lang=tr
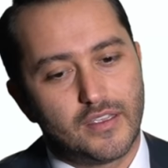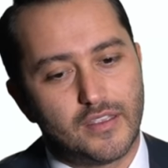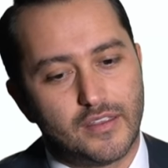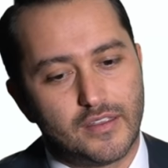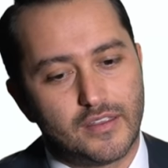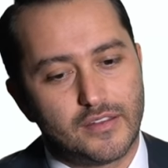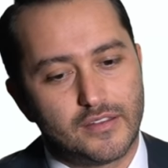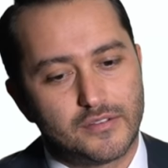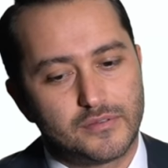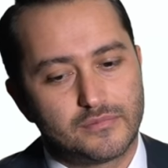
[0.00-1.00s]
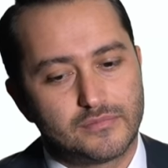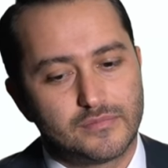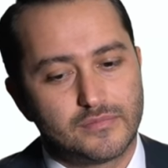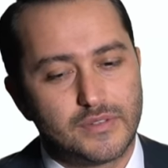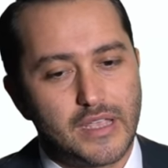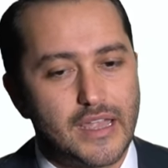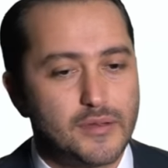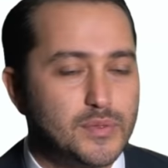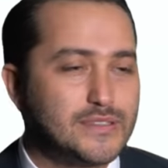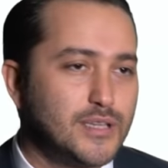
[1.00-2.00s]
Ee,
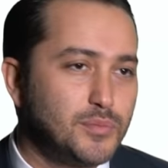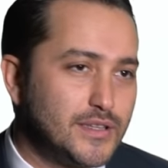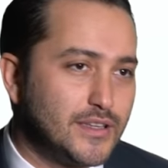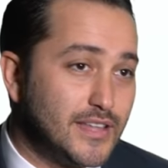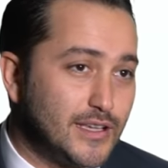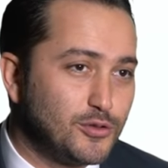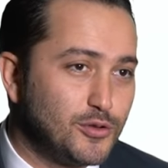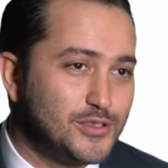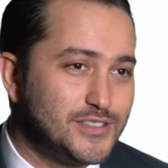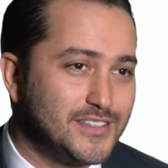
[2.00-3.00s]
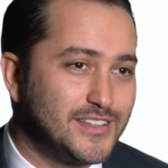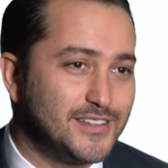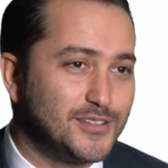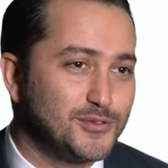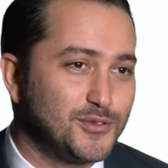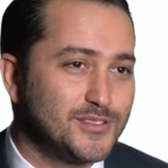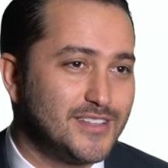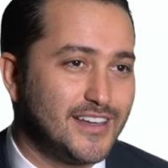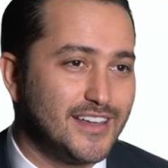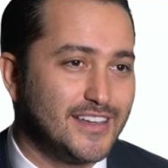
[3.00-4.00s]
yani biz tabii ki de teknoloji şirketiyiz. O
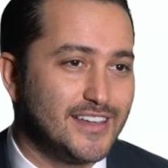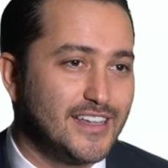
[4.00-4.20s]
yüzden hani